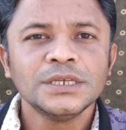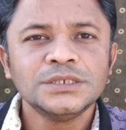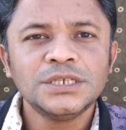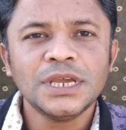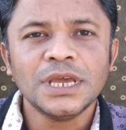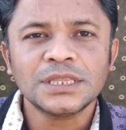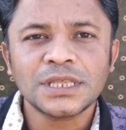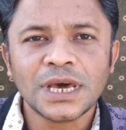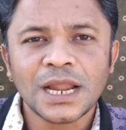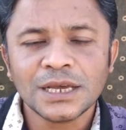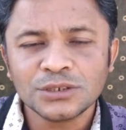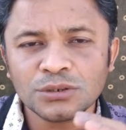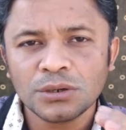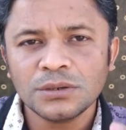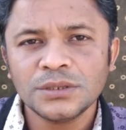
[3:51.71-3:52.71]
যে তার
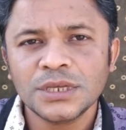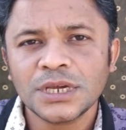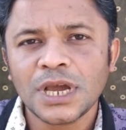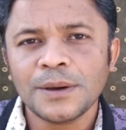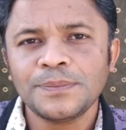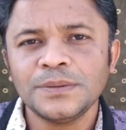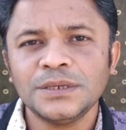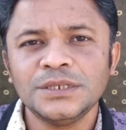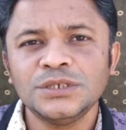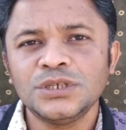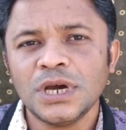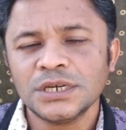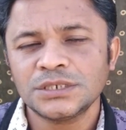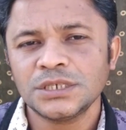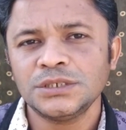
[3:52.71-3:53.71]
আচরণ দেখে আপনি
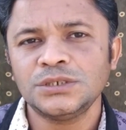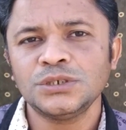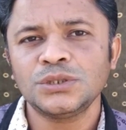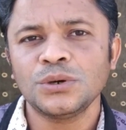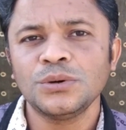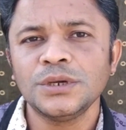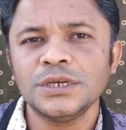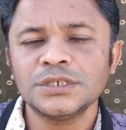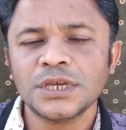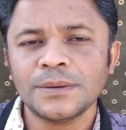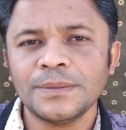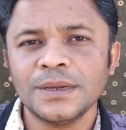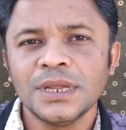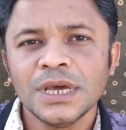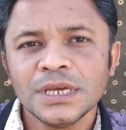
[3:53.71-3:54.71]
নিজে আশ্চর্যিত হয়ে
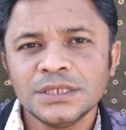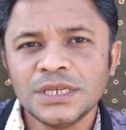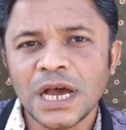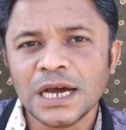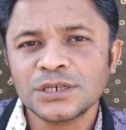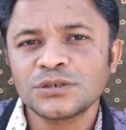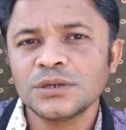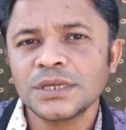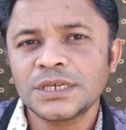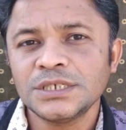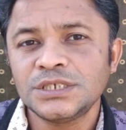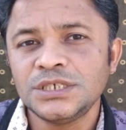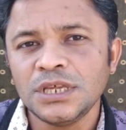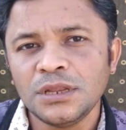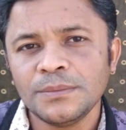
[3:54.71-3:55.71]
যাবেন যে আসলে কি
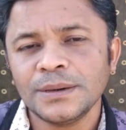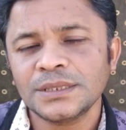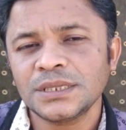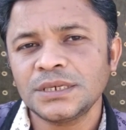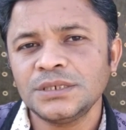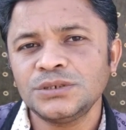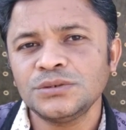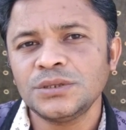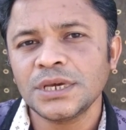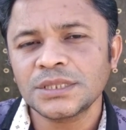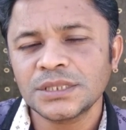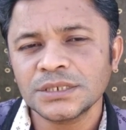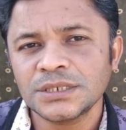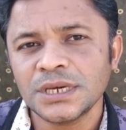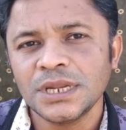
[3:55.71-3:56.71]
সিনেমাতে কিছু
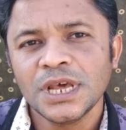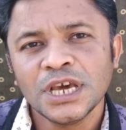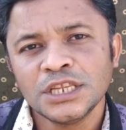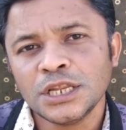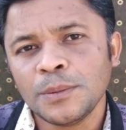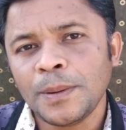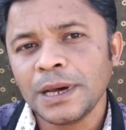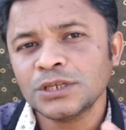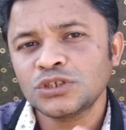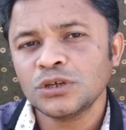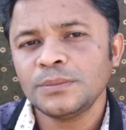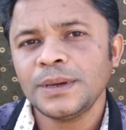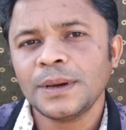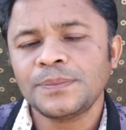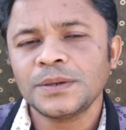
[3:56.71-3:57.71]
দেখতেছেন না
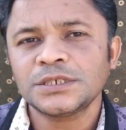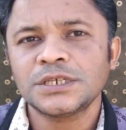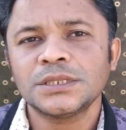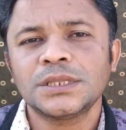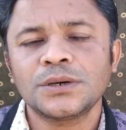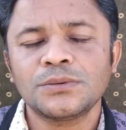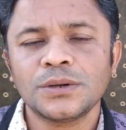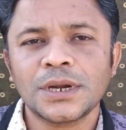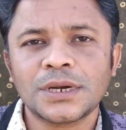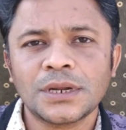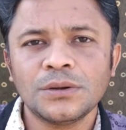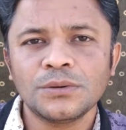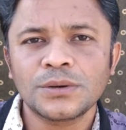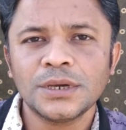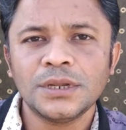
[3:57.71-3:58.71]
বাস্তবে আপনার সাথে কোনো একটা
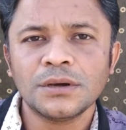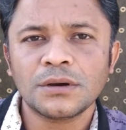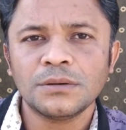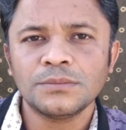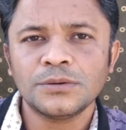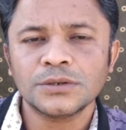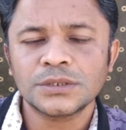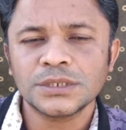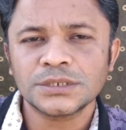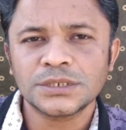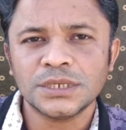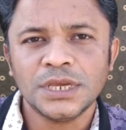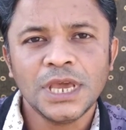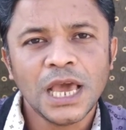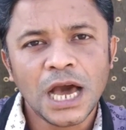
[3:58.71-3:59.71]
লোক এরকম
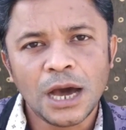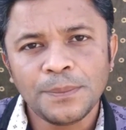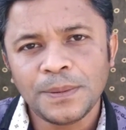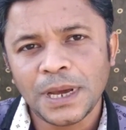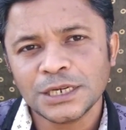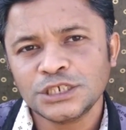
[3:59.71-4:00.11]
করতেছে আপনার